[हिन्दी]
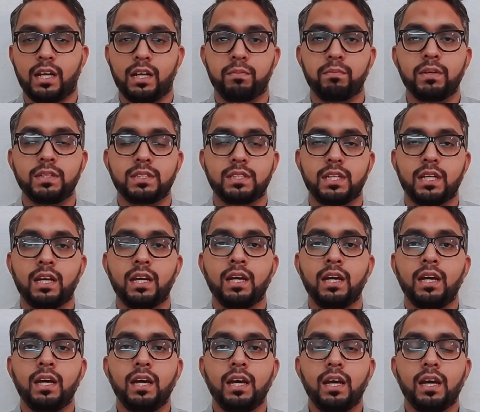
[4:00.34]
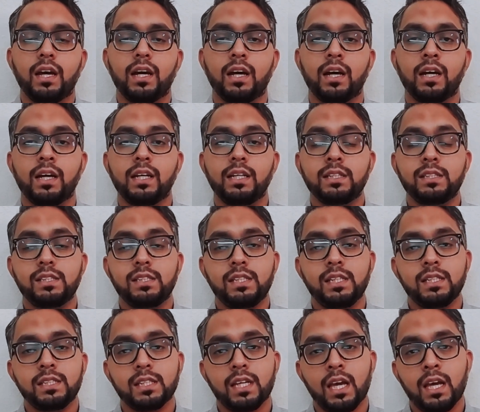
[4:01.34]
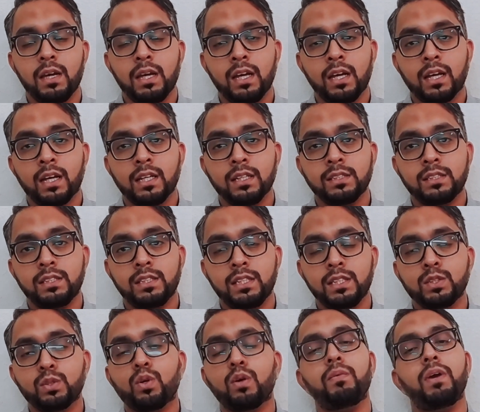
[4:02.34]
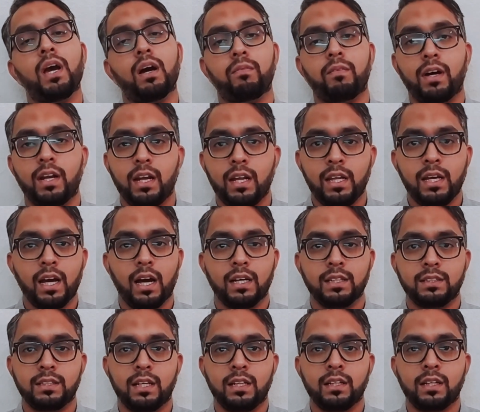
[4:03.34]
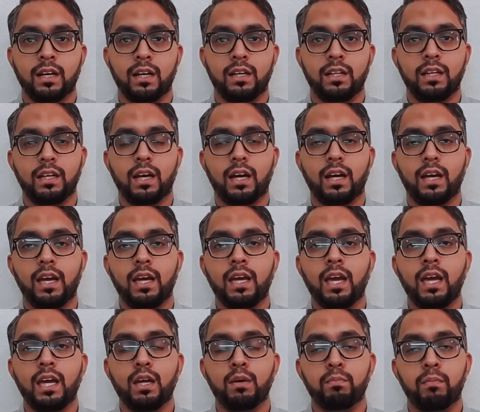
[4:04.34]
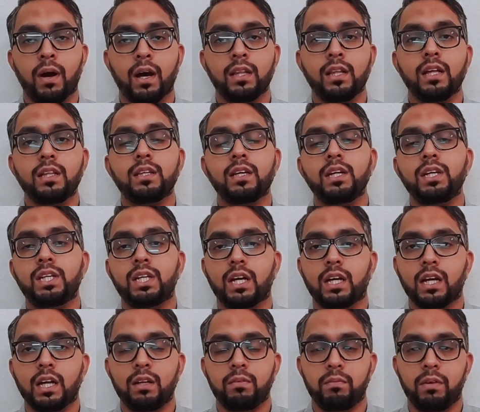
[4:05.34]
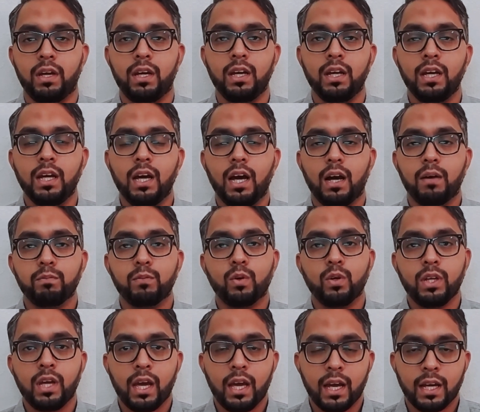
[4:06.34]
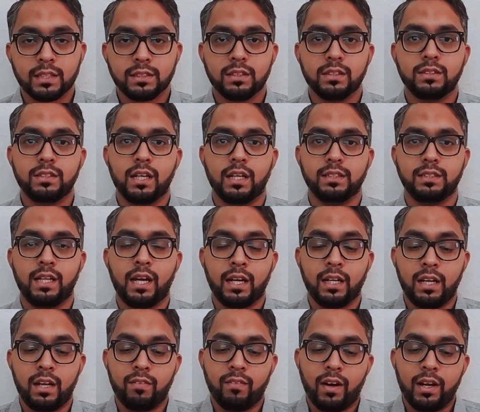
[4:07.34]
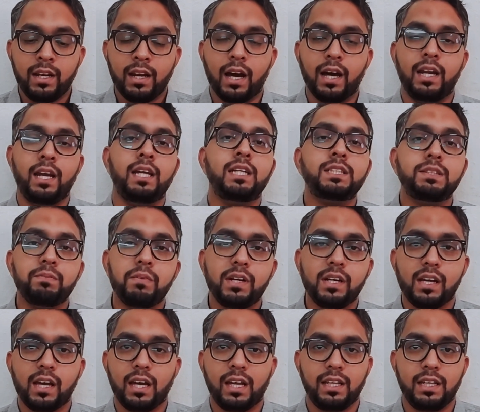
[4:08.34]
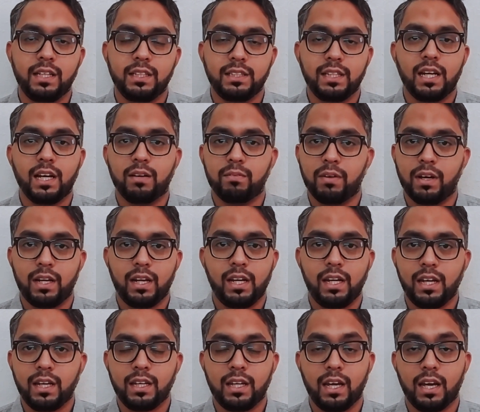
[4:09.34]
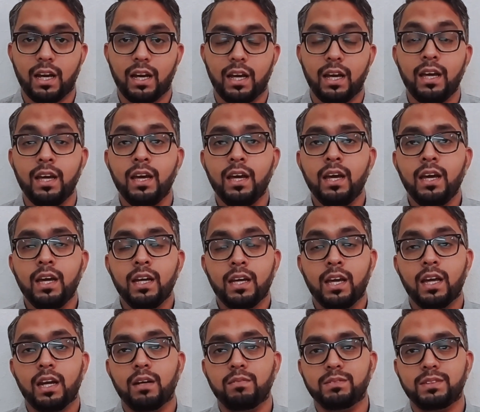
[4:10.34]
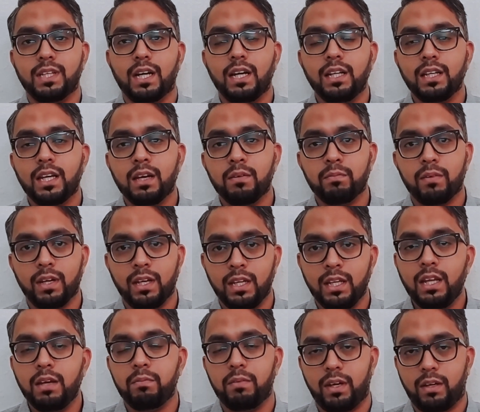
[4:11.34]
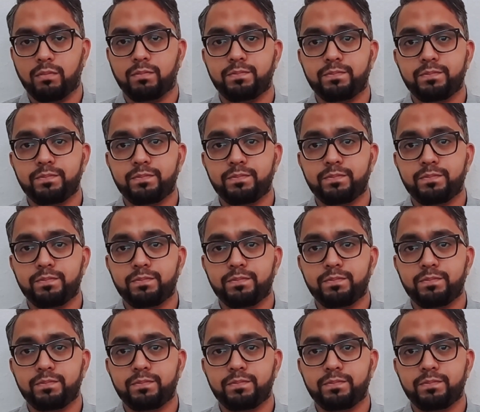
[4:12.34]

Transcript: रहमत से इस चीज़ के इस चीज़ को भी हमारे लिए आसान कर दिया है कि इबादत की शक्ल में हमको ये एक्सरसाइज एक डिवाइन अरेंजमेंट कह लीजिए हमारे लिए किया है कि रमज़ान के महीने में